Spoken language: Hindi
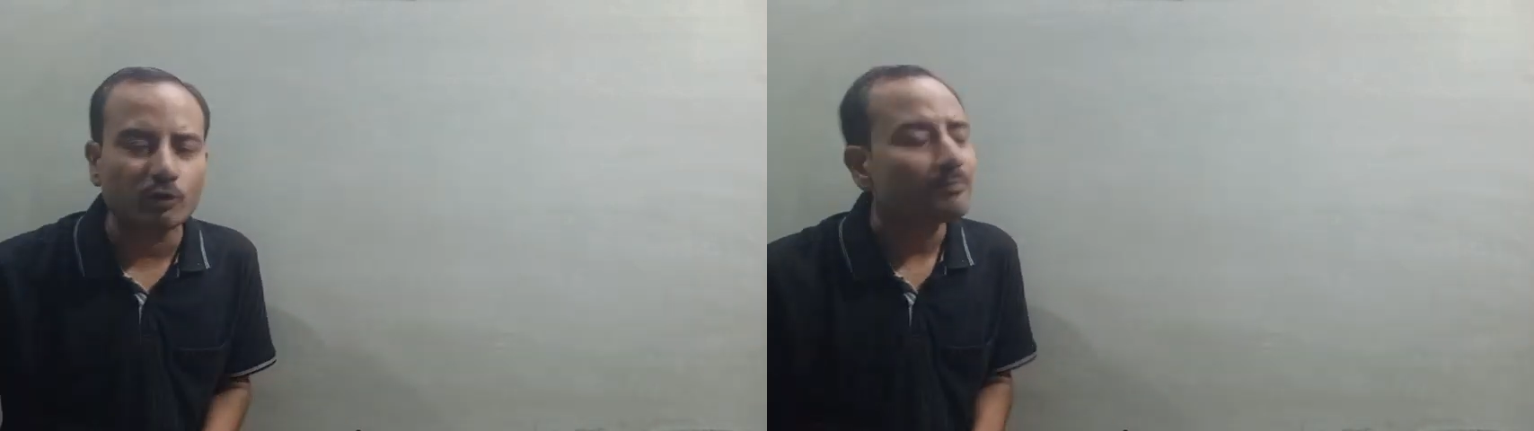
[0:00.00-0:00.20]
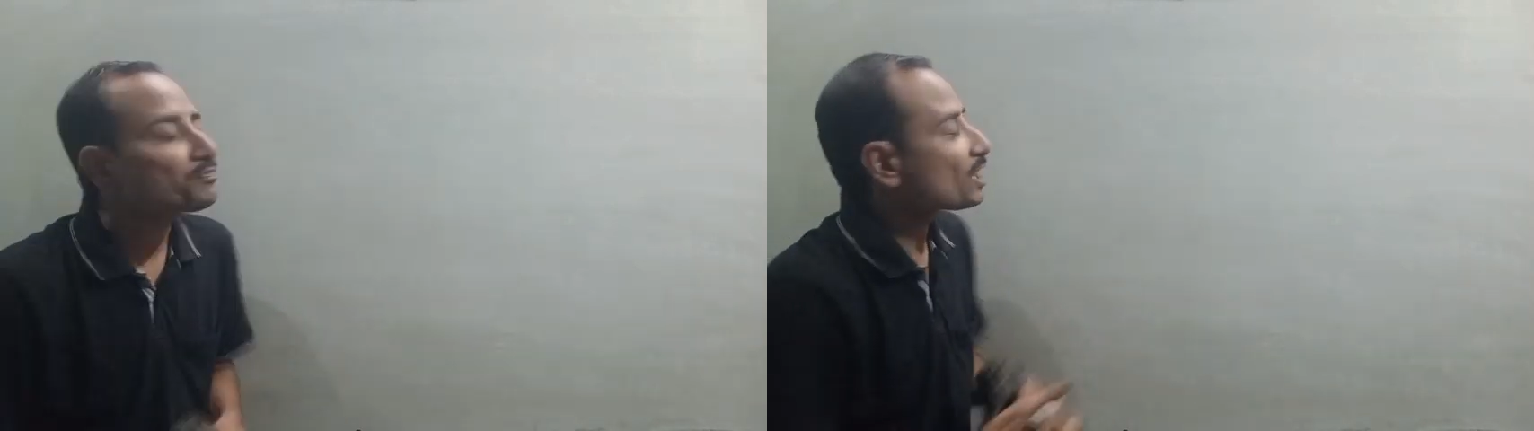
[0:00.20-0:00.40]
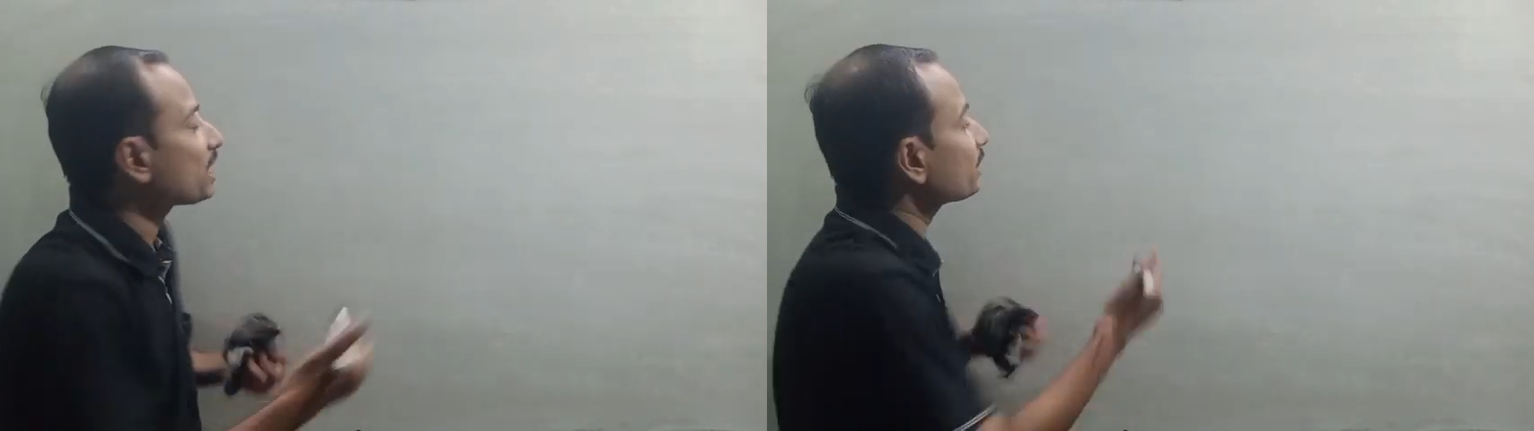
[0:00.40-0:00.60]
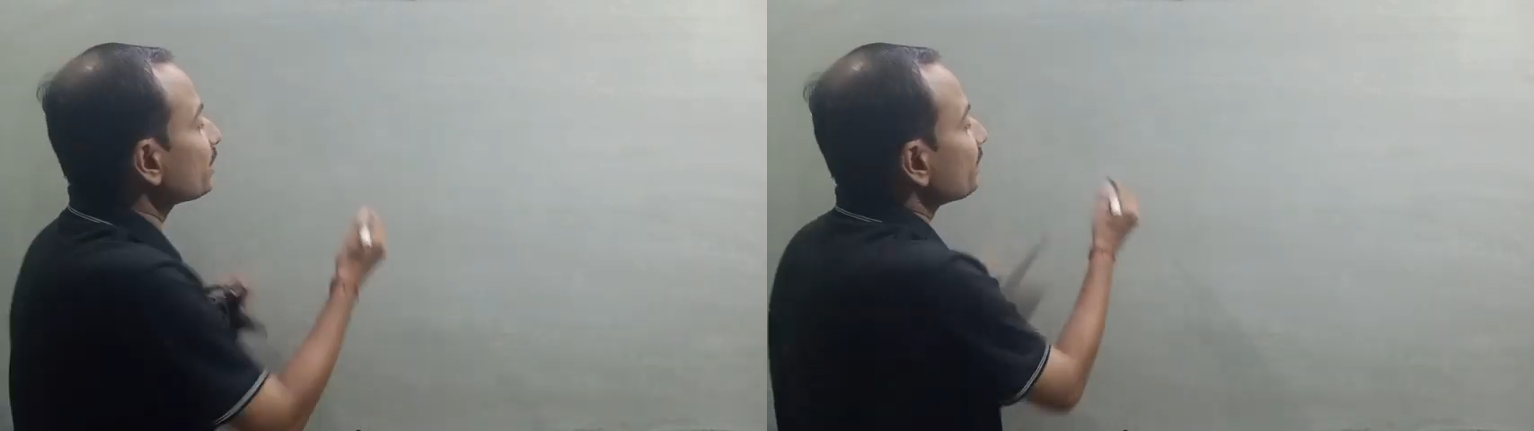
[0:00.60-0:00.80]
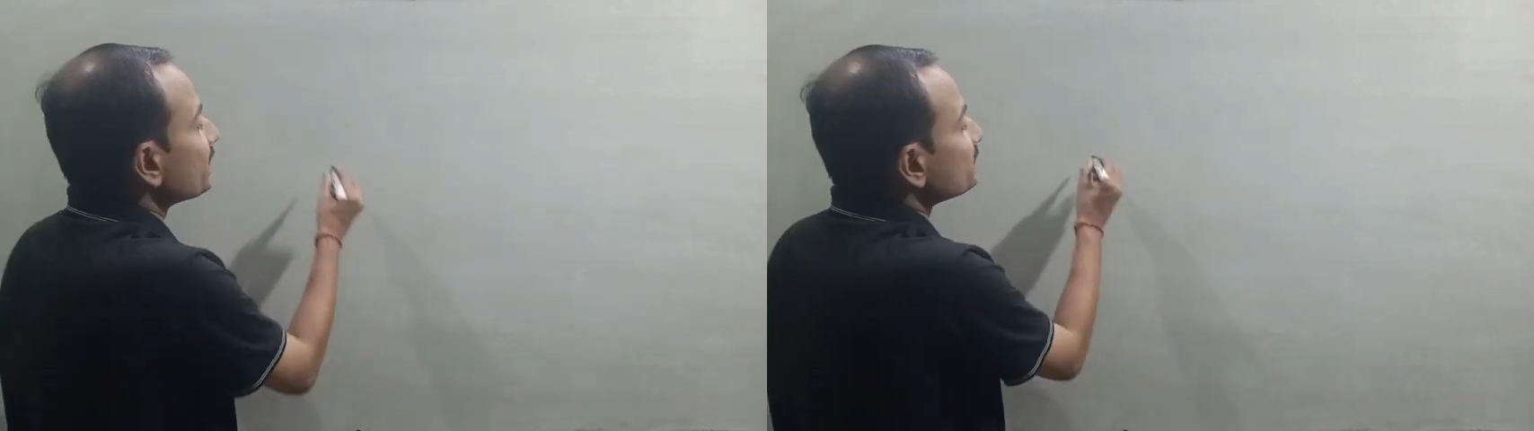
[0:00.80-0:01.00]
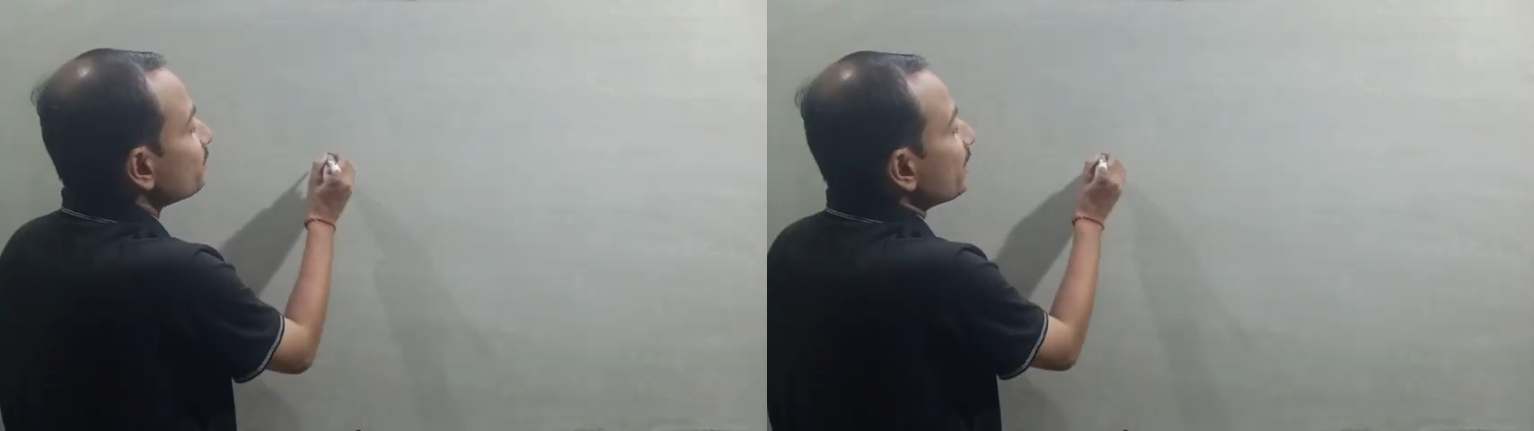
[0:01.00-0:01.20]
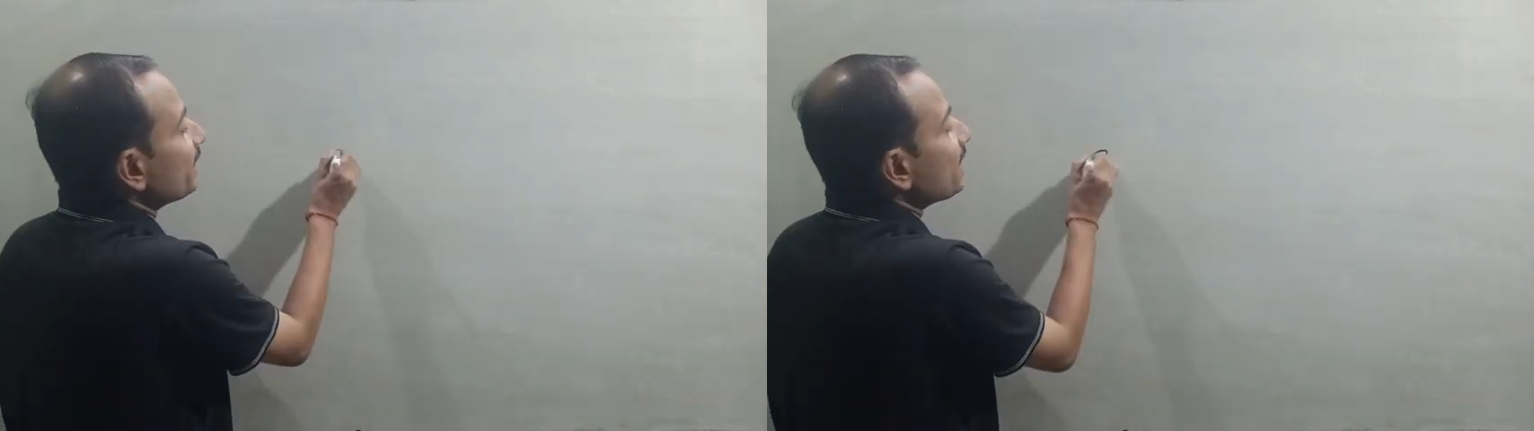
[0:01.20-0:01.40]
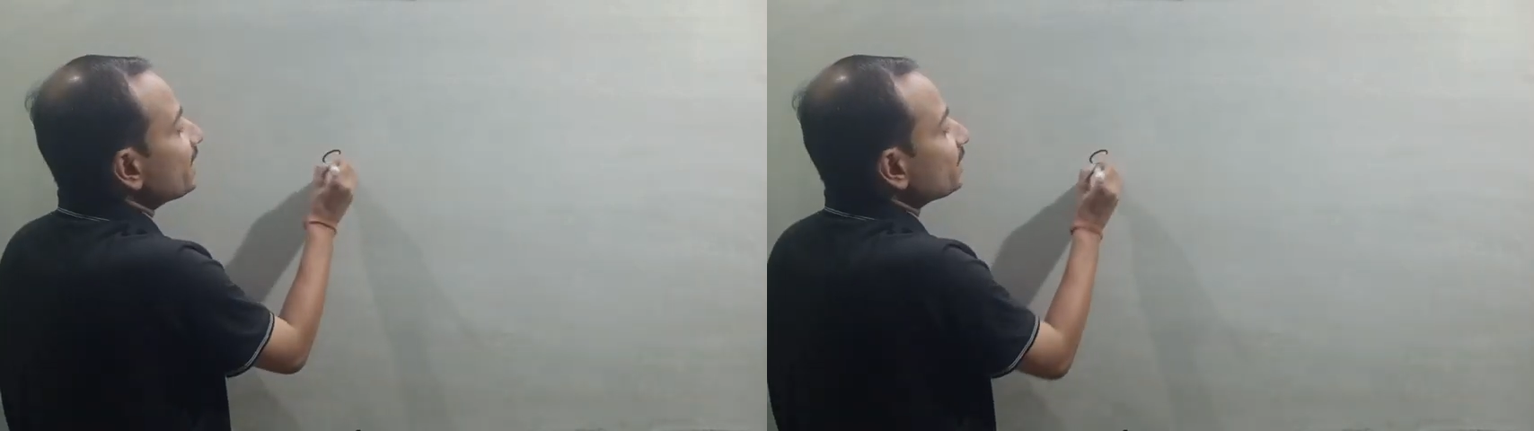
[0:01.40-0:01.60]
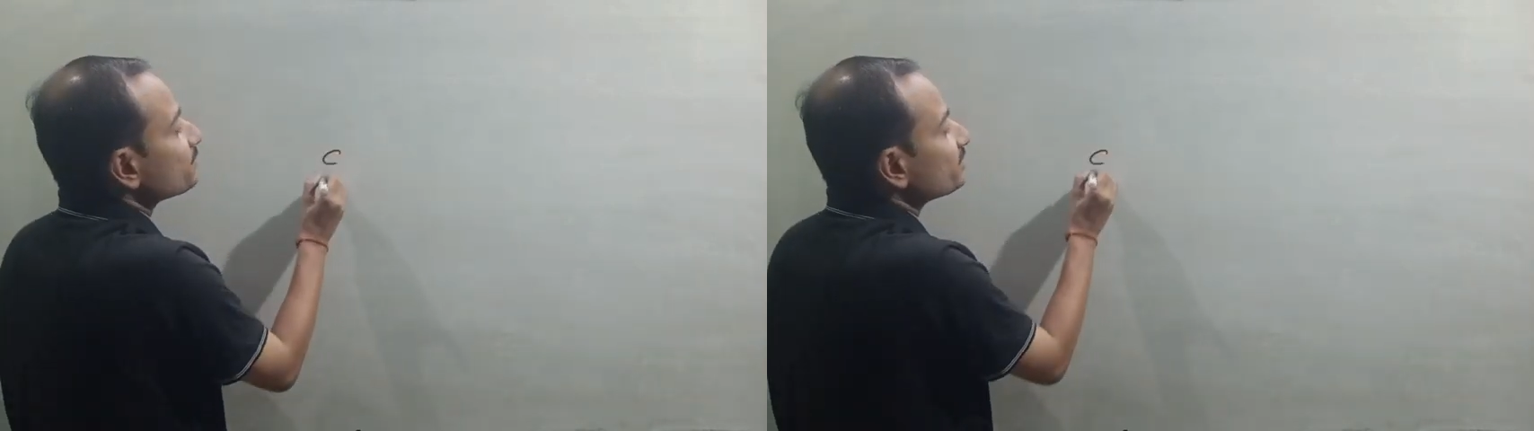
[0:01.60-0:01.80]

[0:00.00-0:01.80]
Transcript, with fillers: हूँ अगर मेरे पास पहला आइटम